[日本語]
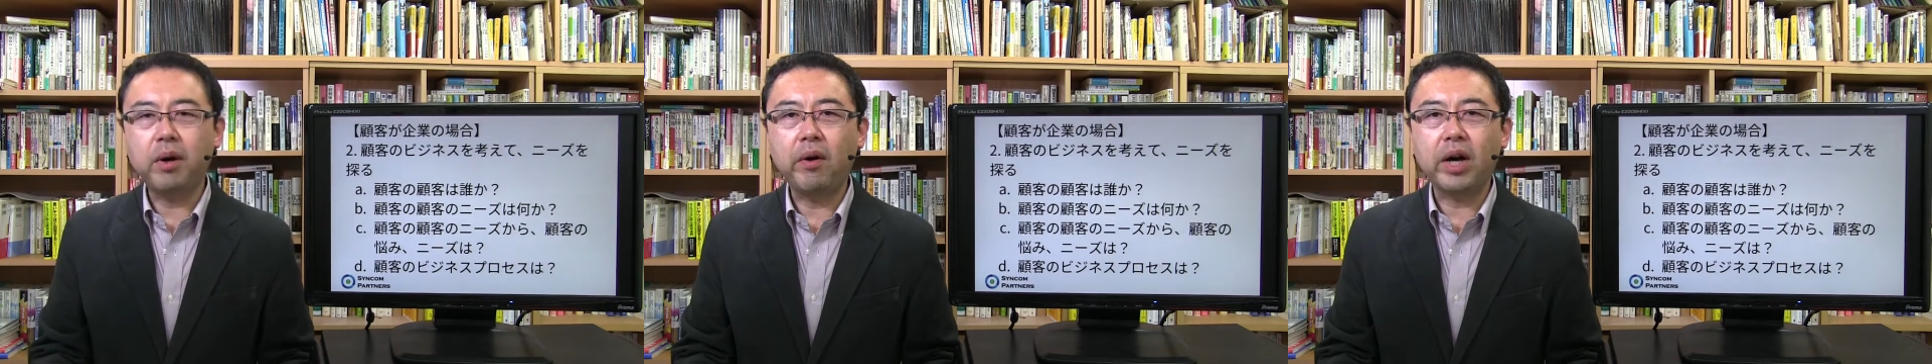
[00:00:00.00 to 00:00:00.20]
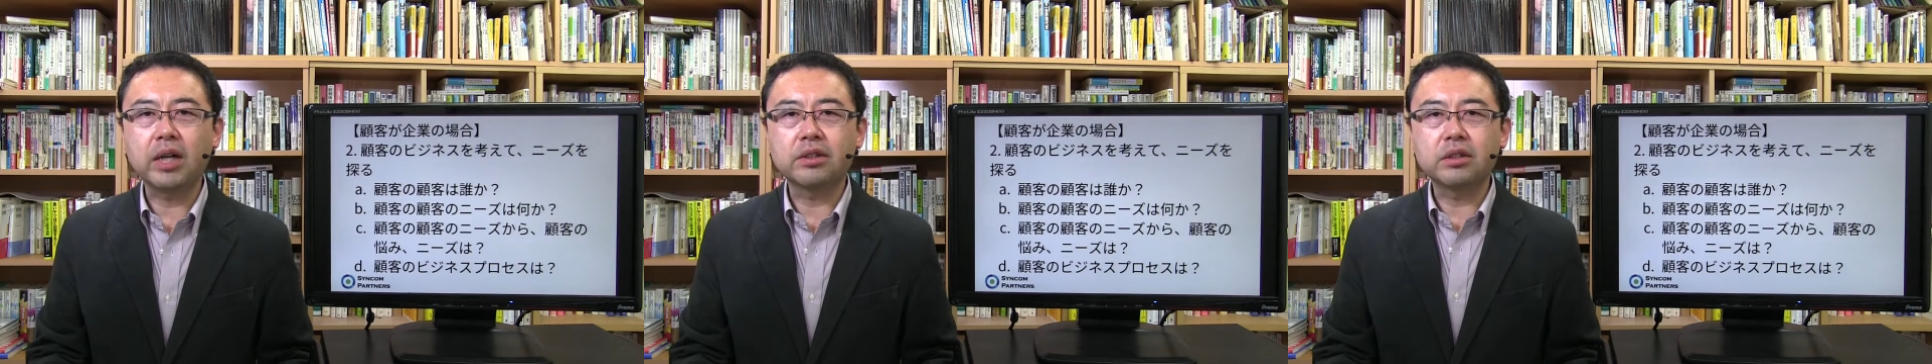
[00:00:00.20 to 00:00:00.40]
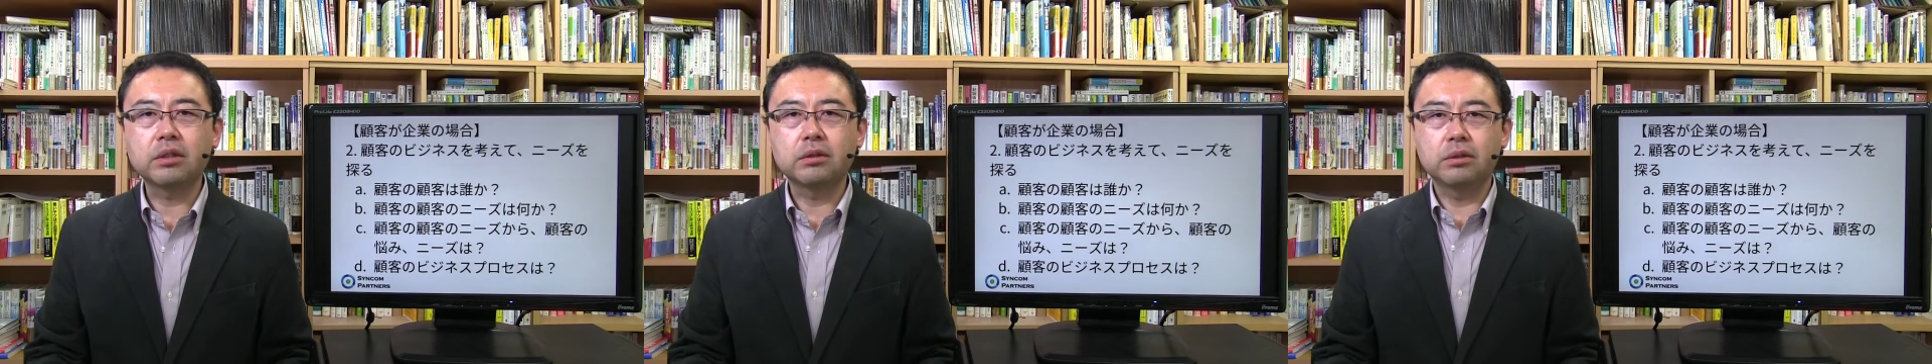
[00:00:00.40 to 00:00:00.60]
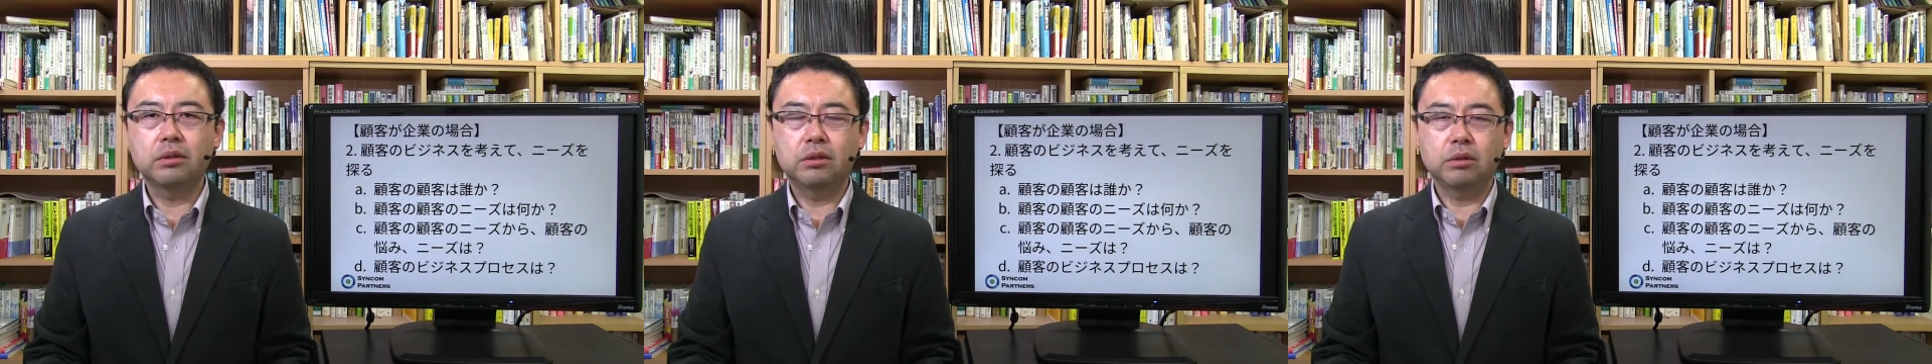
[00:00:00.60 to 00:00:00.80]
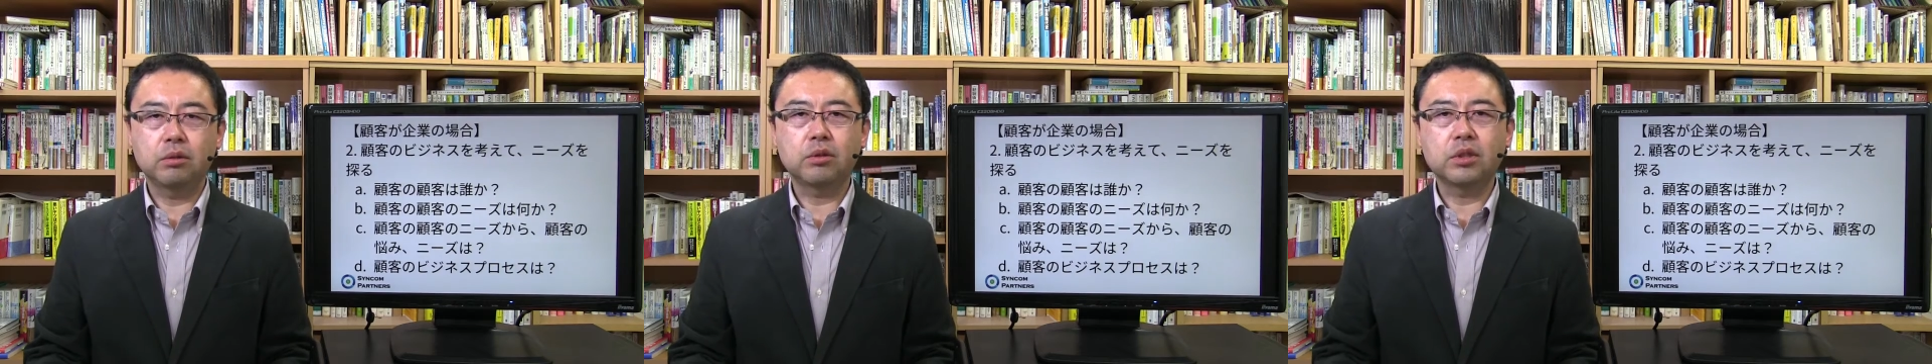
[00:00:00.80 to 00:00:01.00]
が分かってくるっ
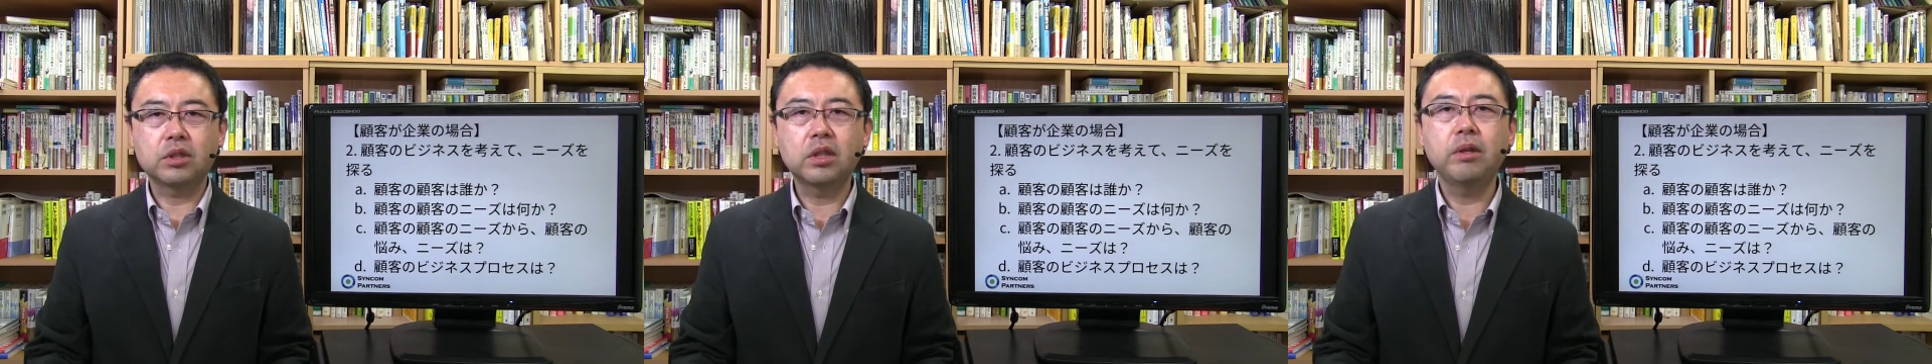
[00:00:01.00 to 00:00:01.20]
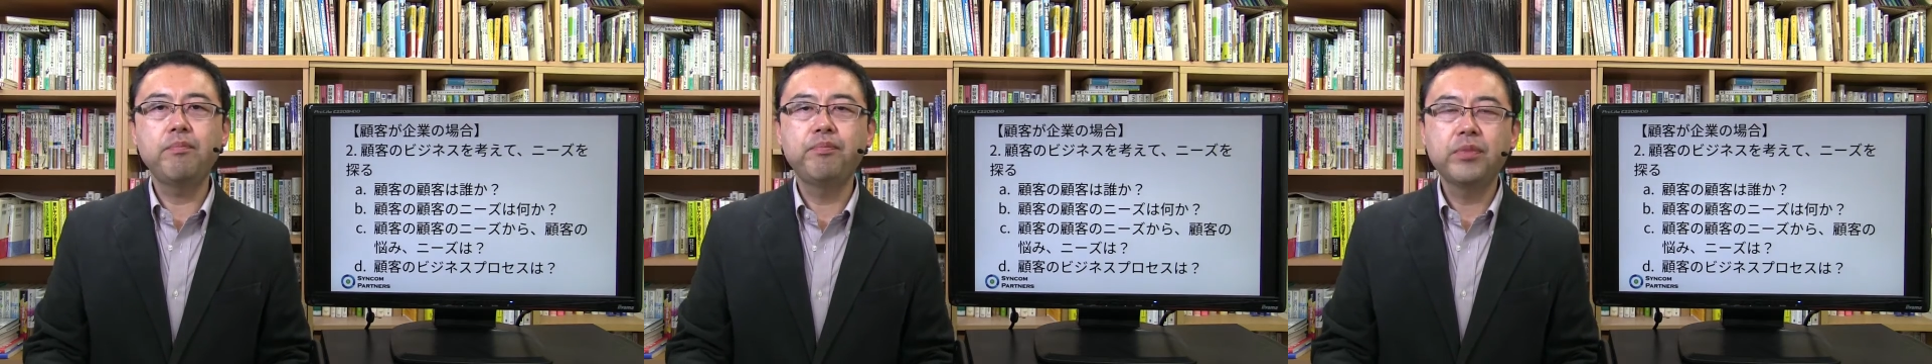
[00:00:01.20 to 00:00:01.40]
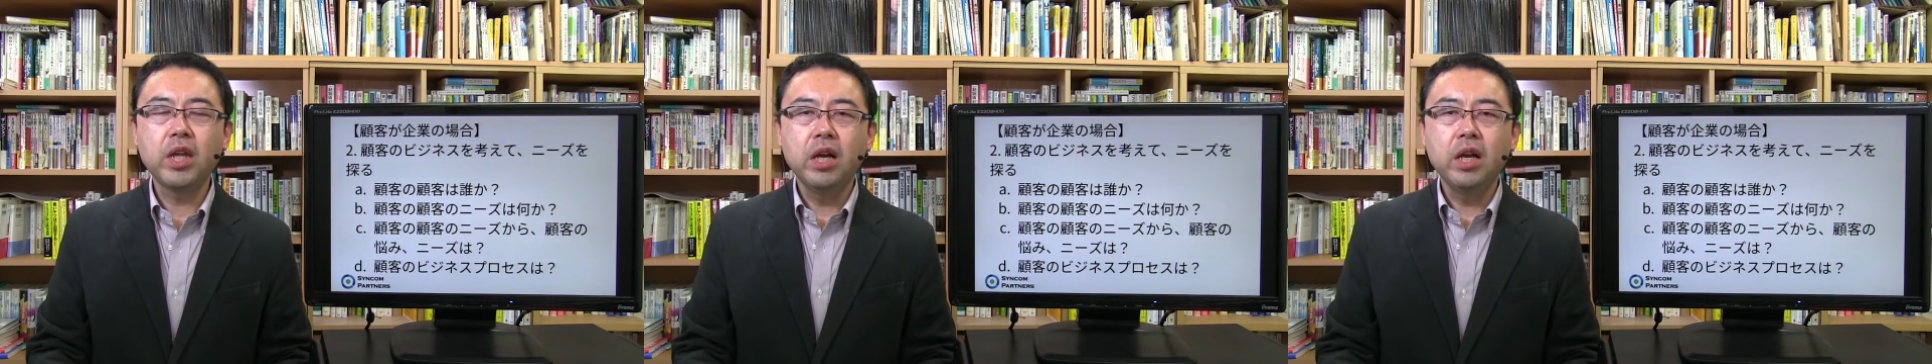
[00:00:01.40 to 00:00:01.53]
ていうことですね。